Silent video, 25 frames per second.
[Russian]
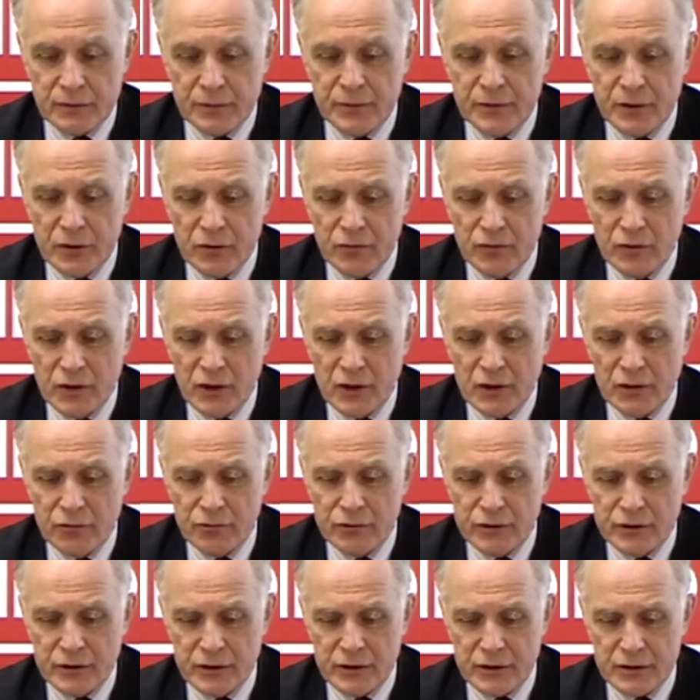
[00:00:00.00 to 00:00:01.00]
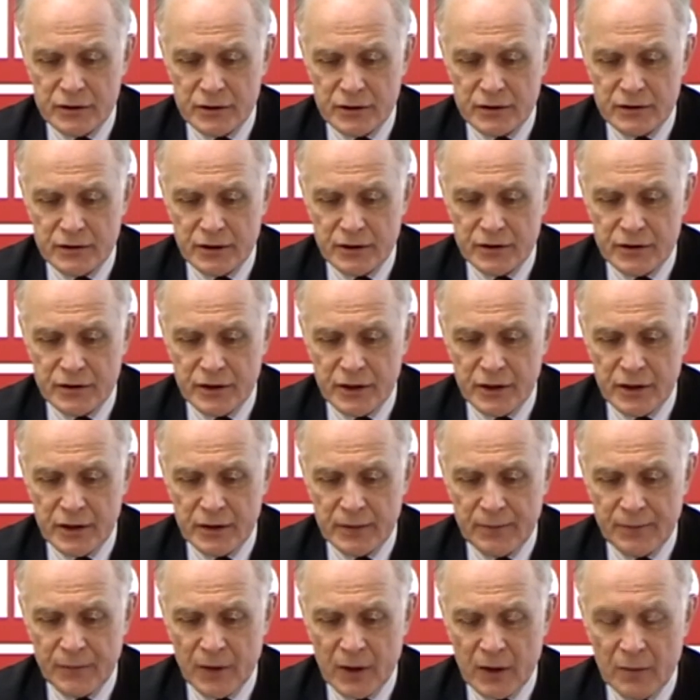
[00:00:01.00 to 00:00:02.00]
Вообще ювенальная юстиция
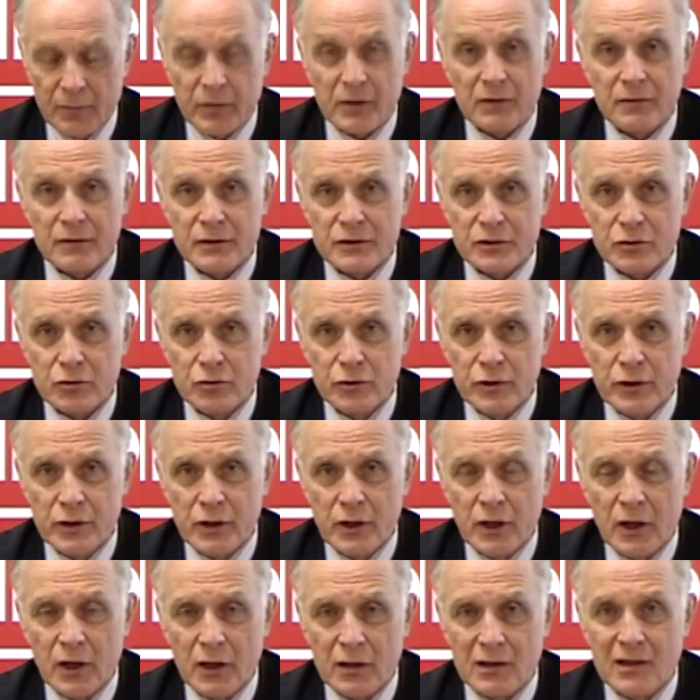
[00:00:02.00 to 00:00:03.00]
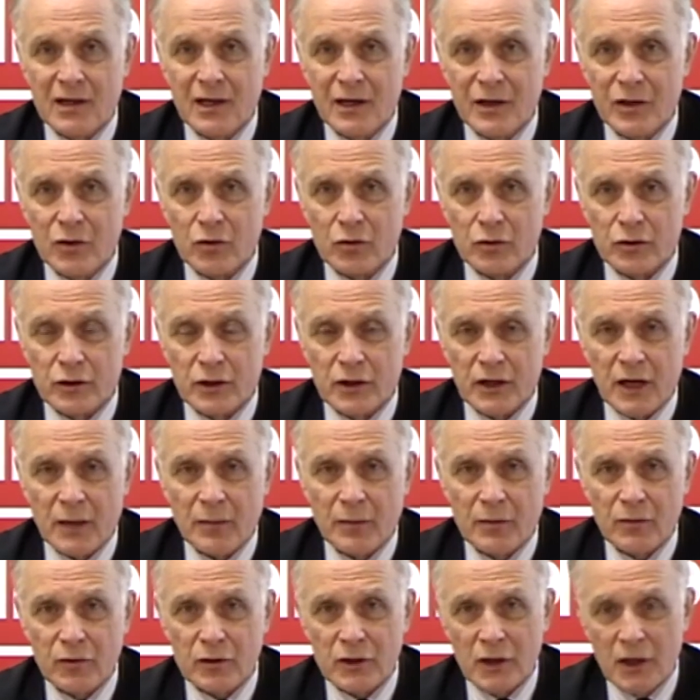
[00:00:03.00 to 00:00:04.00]
означает правосудие для юных,
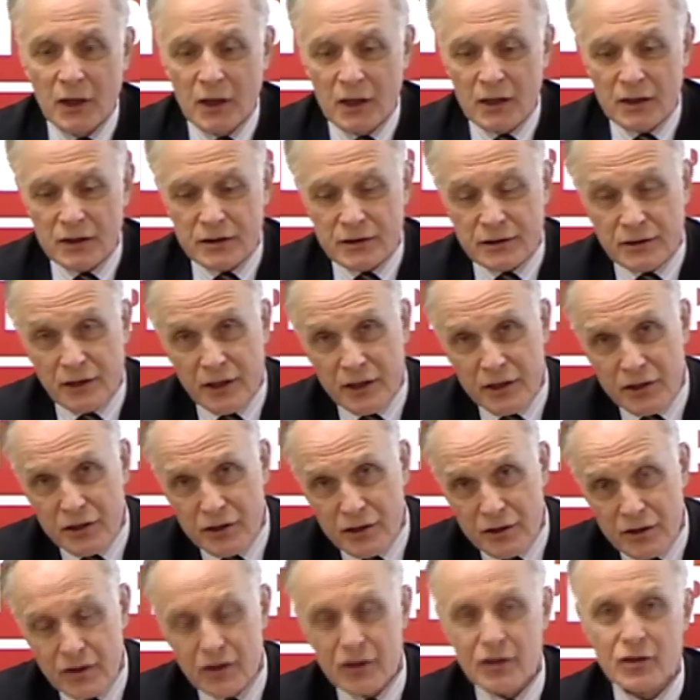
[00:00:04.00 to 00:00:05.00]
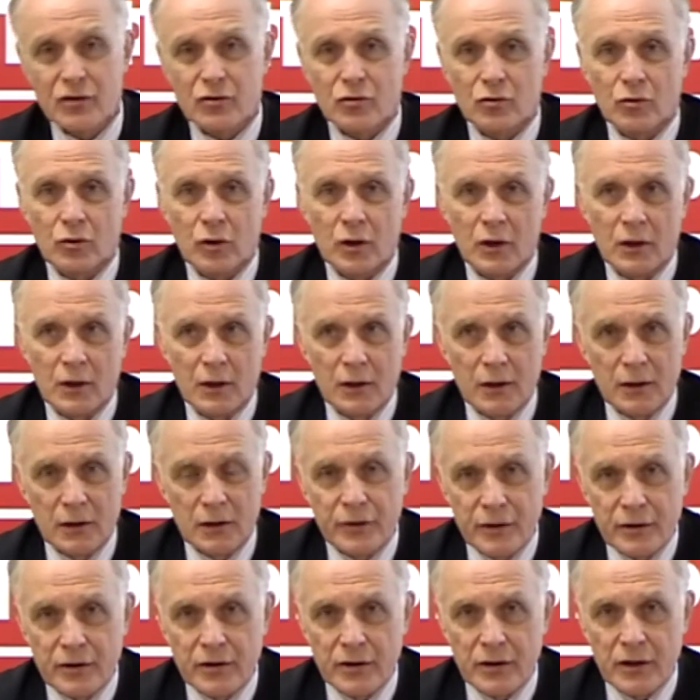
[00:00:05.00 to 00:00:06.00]
как бы вот защиту
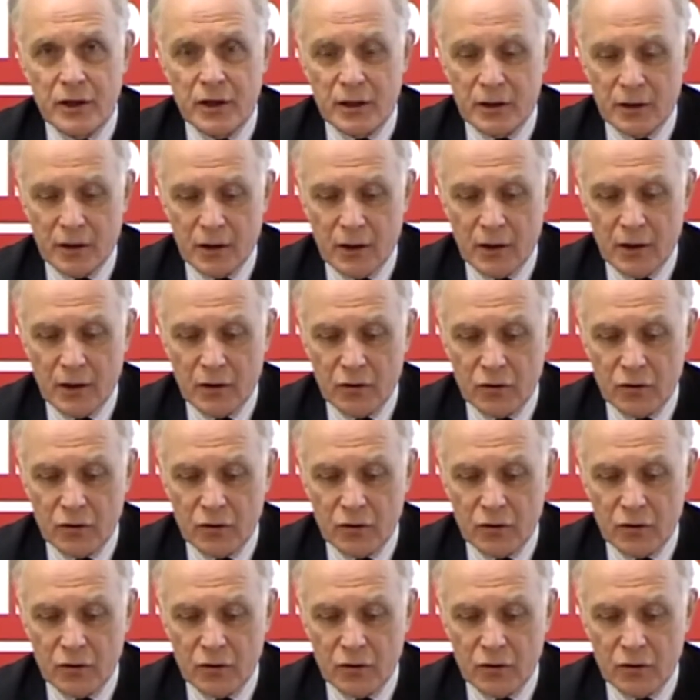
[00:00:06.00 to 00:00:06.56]
детей.